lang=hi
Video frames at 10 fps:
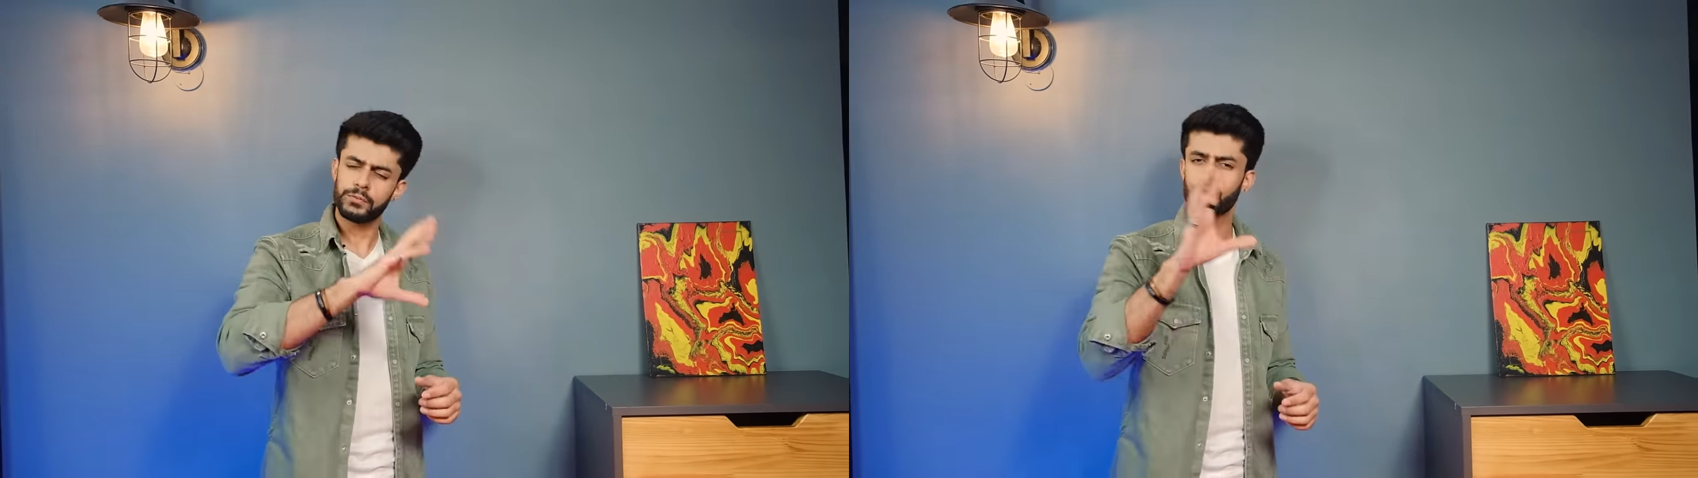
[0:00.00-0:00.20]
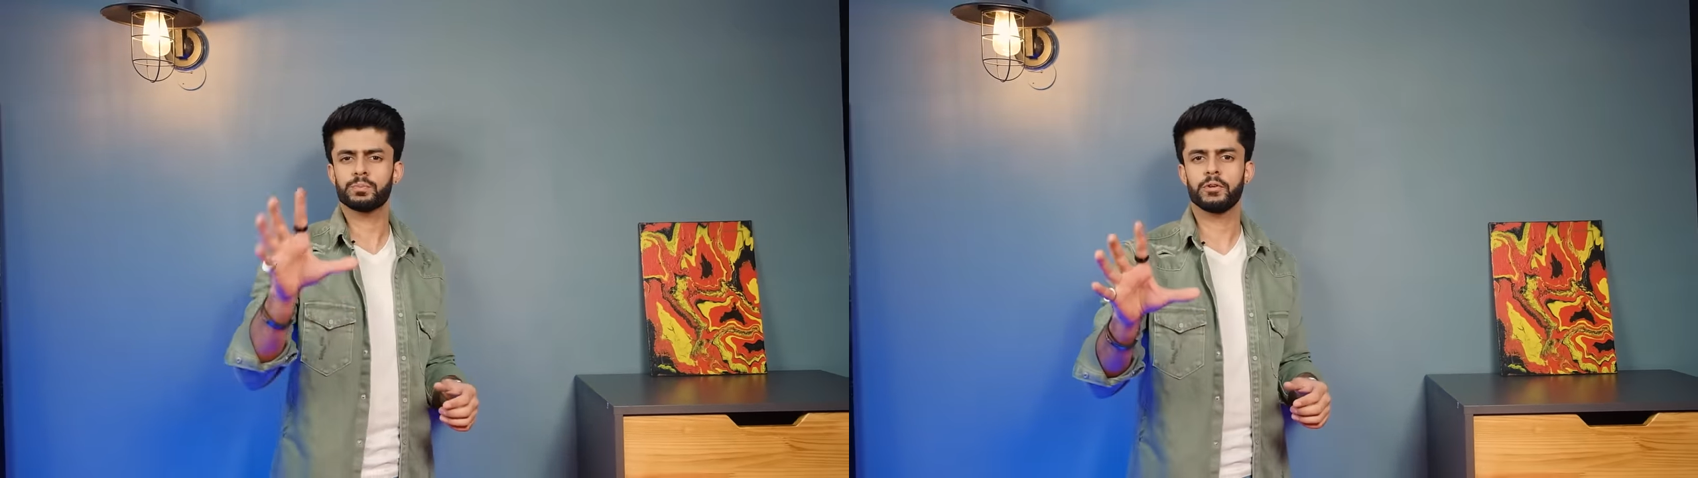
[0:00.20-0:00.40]

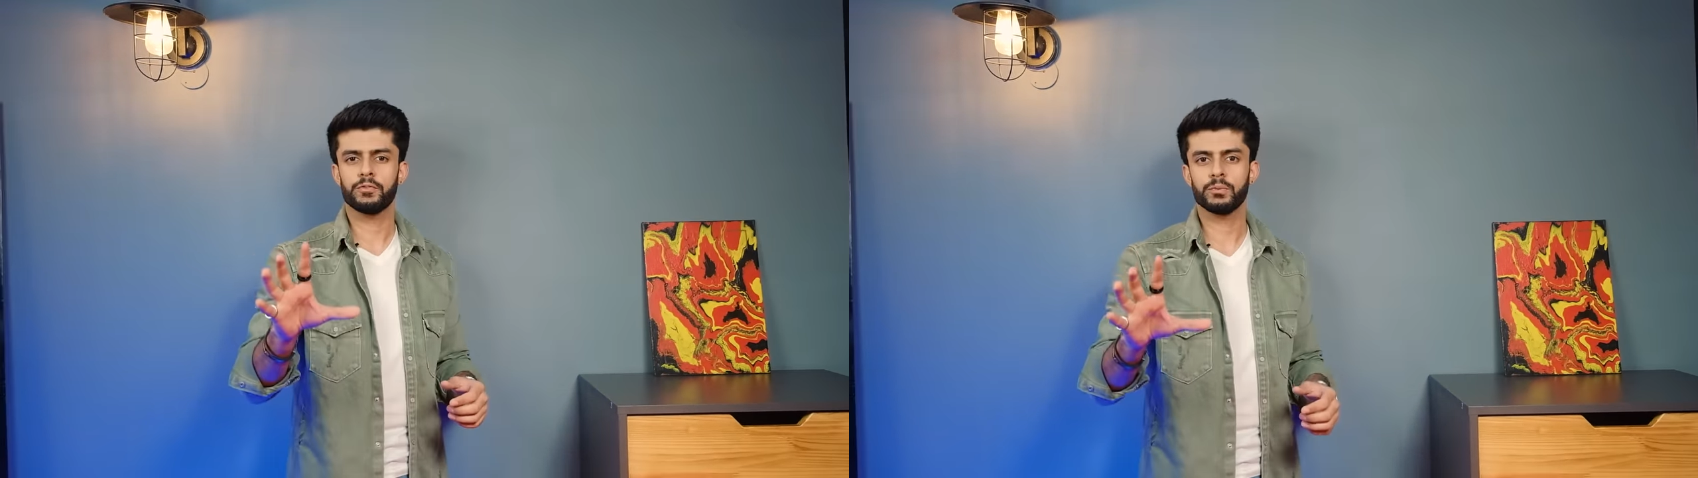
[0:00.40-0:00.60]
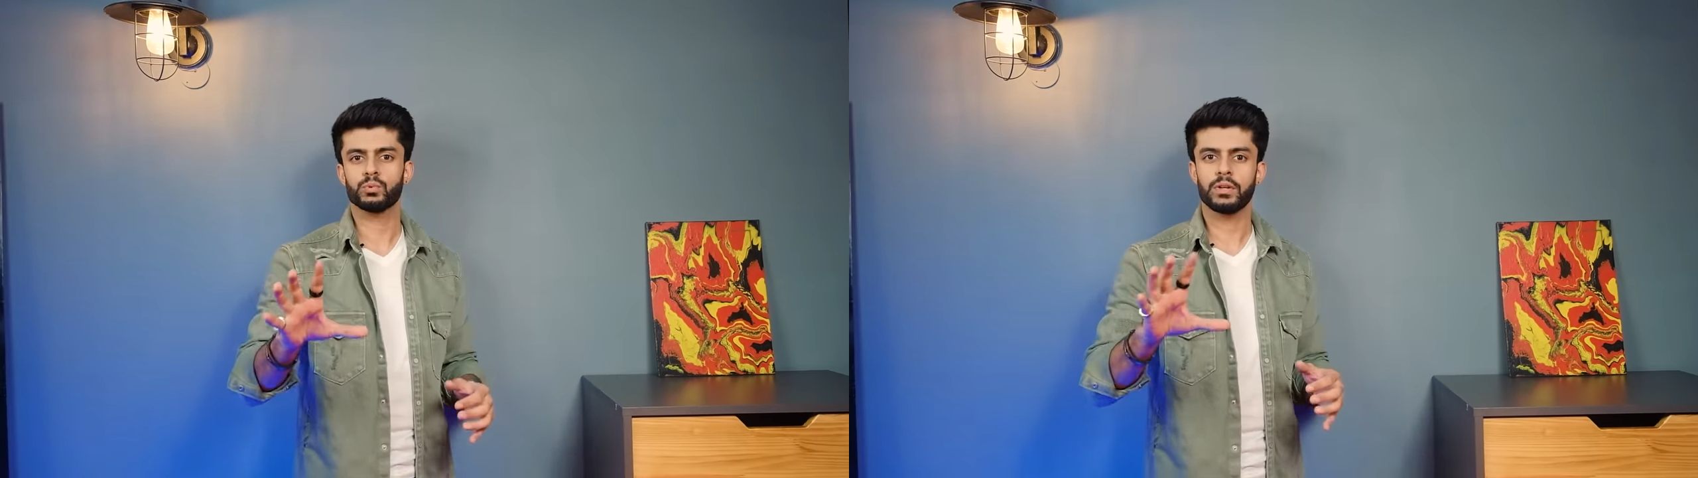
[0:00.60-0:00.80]
दोज
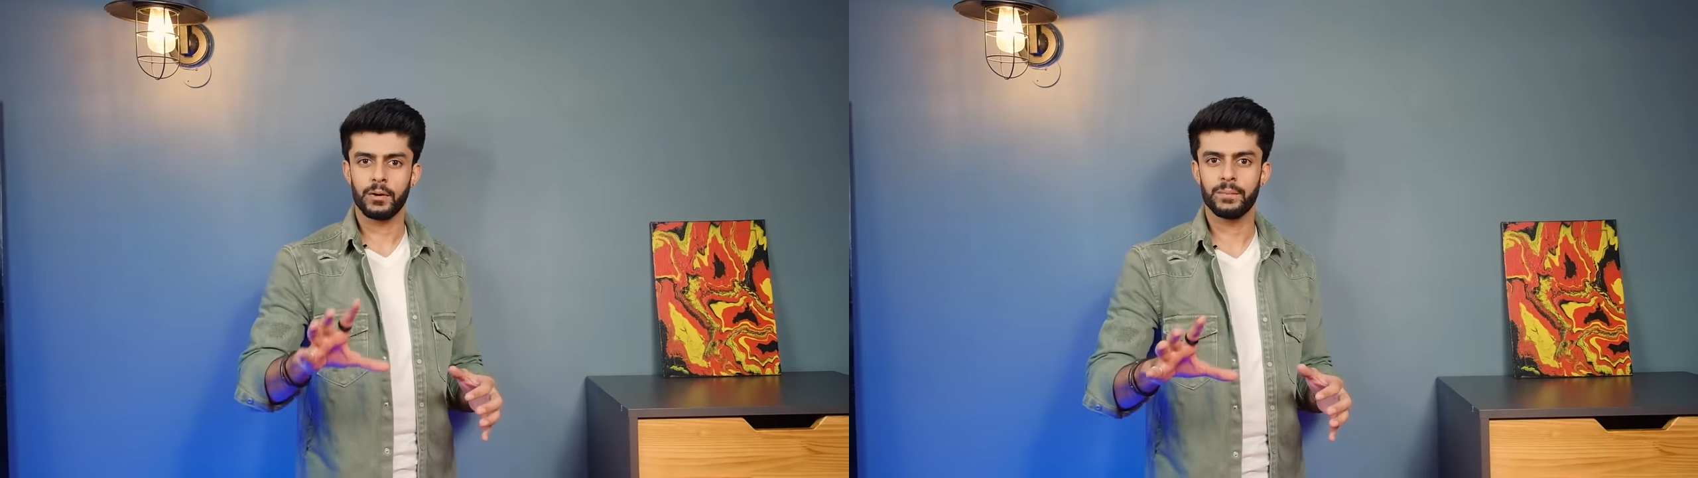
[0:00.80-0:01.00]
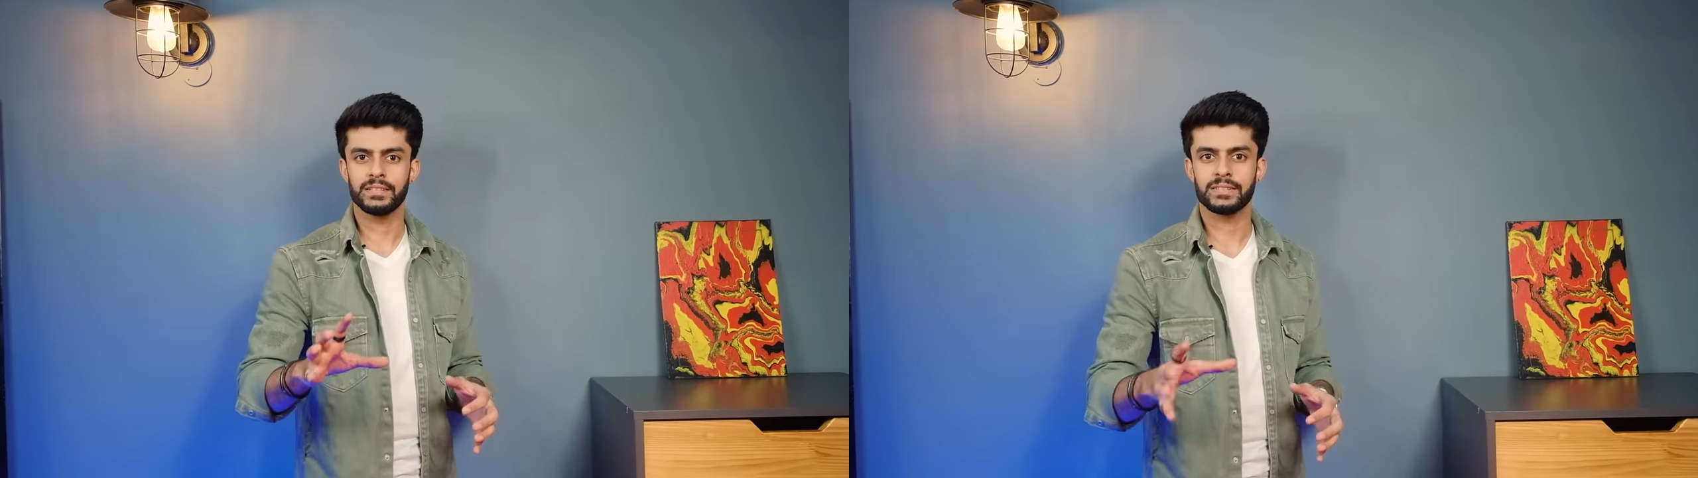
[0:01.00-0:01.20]
परफ्यूम्स वर
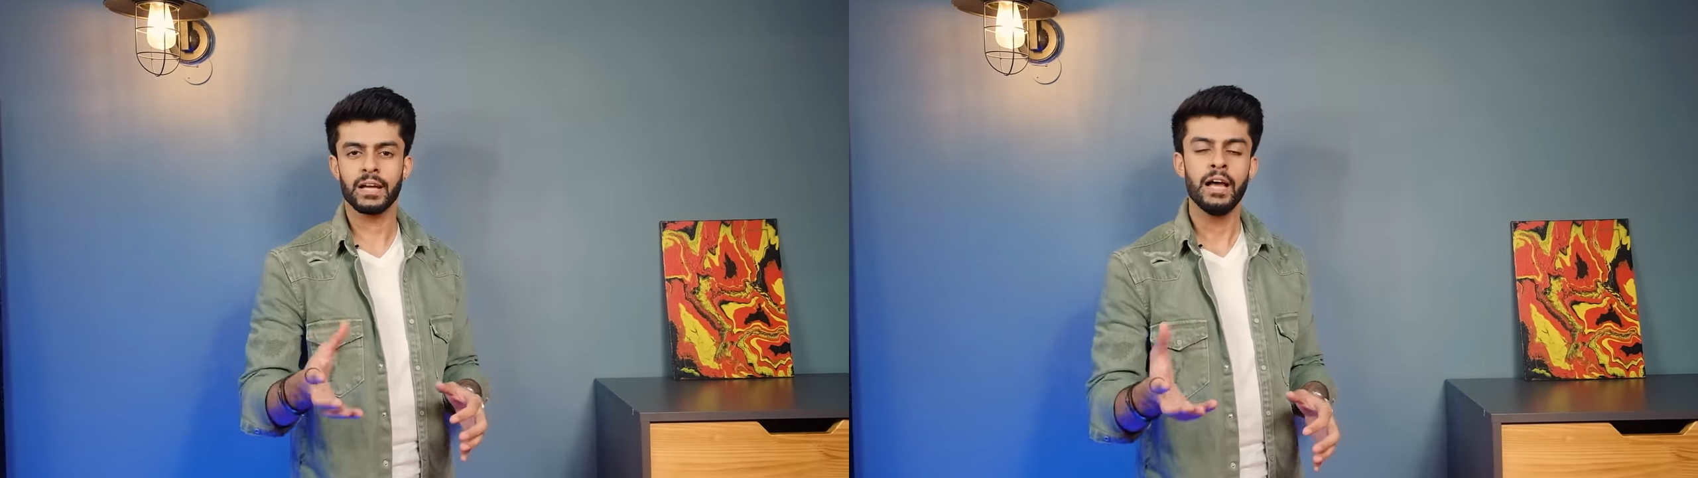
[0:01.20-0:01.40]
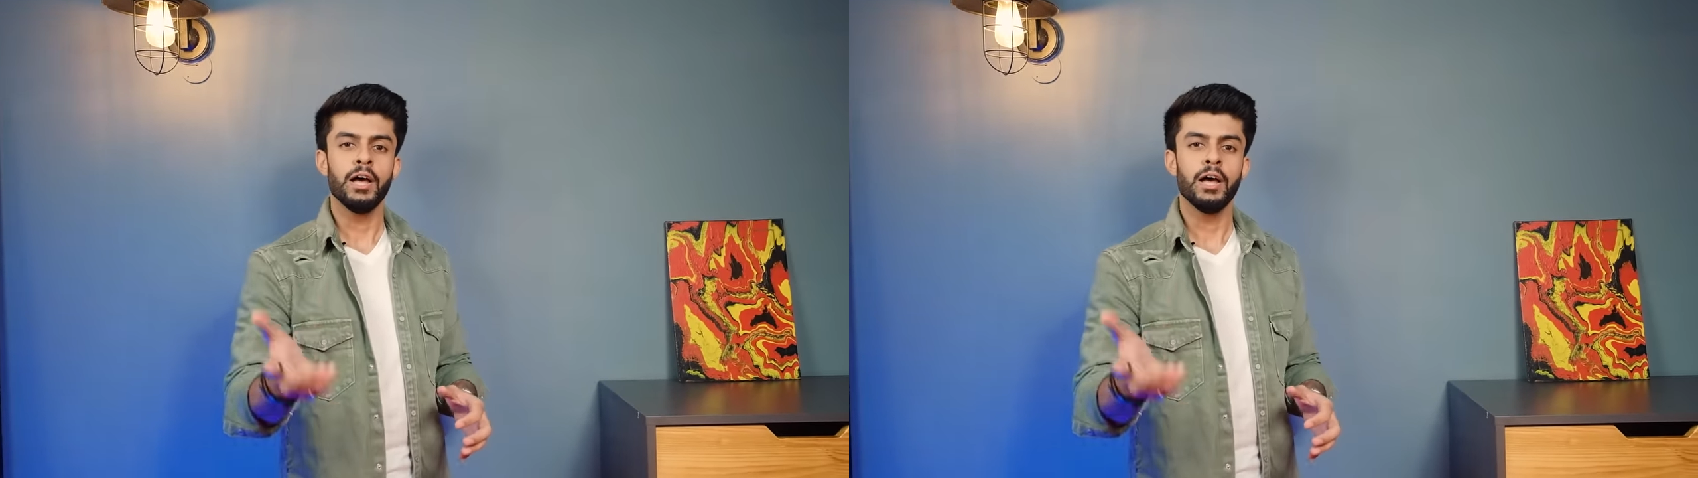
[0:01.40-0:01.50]
अमेजिंग